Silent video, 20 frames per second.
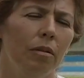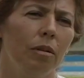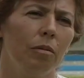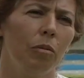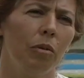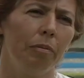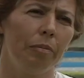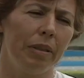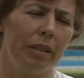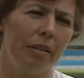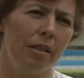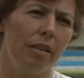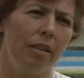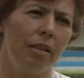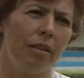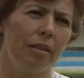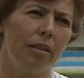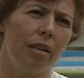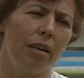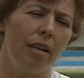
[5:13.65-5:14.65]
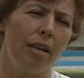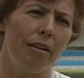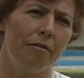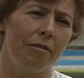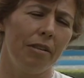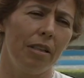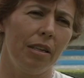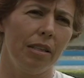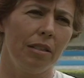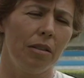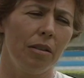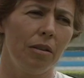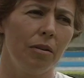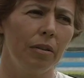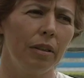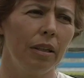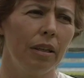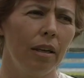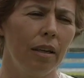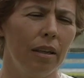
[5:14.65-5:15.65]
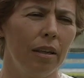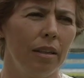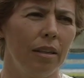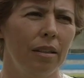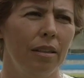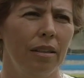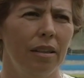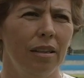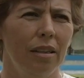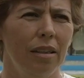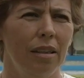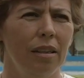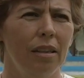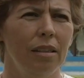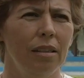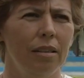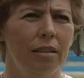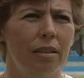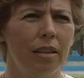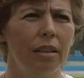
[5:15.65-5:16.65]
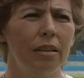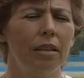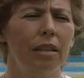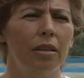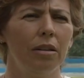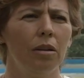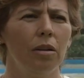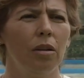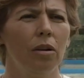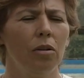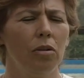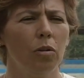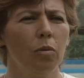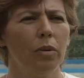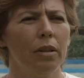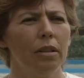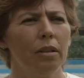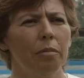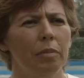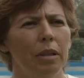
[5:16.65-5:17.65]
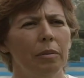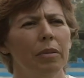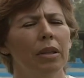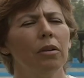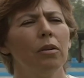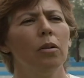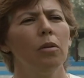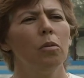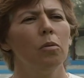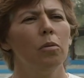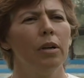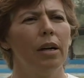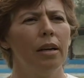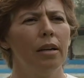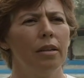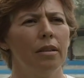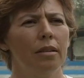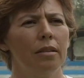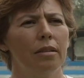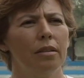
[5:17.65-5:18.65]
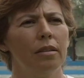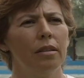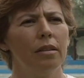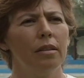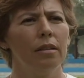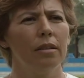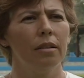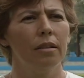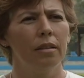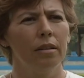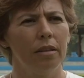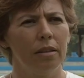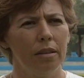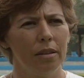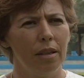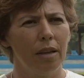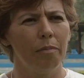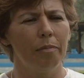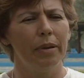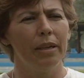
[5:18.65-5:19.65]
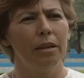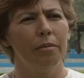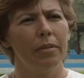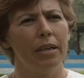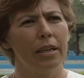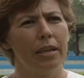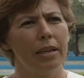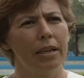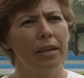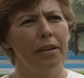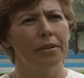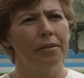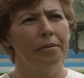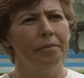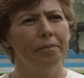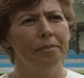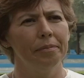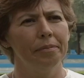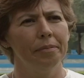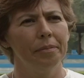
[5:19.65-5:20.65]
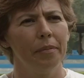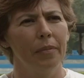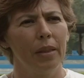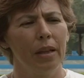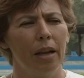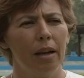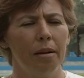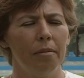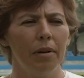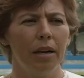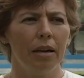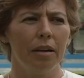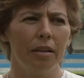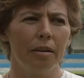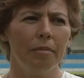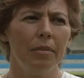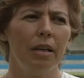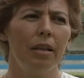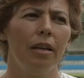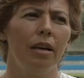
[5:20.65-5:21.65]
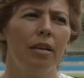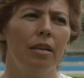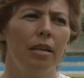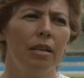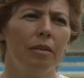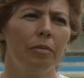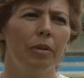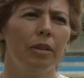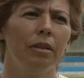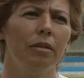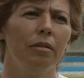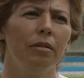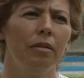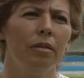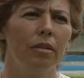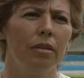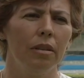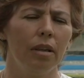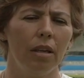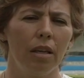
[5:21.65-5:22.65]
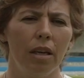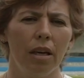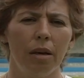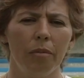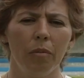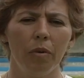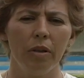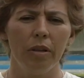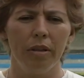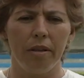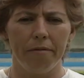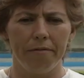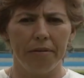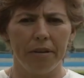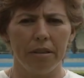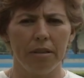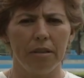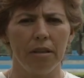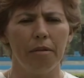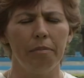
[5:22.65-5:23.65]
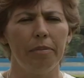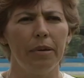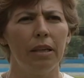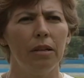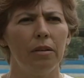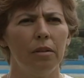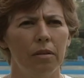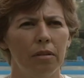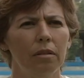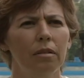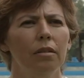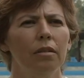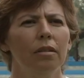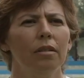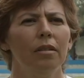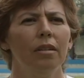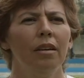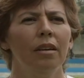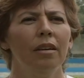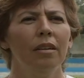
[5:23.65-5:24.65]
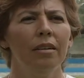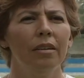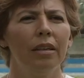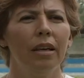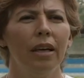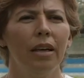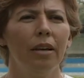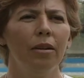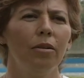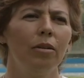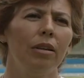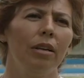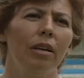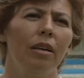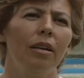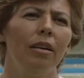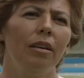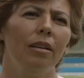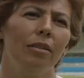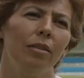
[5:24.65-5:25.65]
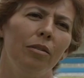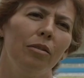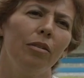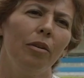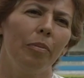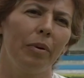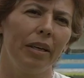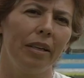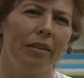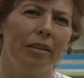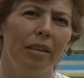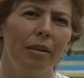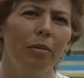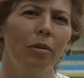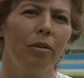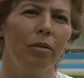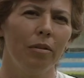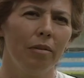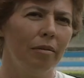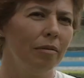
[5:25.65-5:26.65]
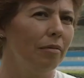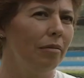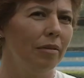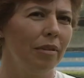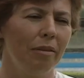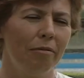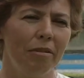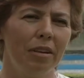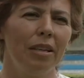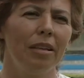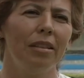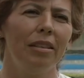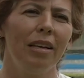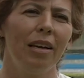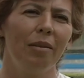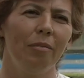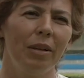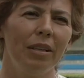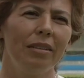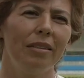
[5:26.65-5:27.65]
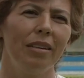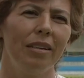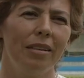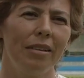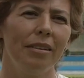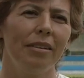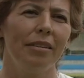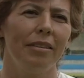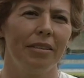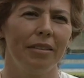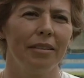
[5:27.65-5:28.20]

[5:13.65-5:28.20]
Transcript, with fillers: como presidenta de la federación, que estén dentro de los cuatro primeros lugares en el Panamericano. Hablar de medallas, bueno, sería muy difícil, pero Creo que su objetivo definitivamente es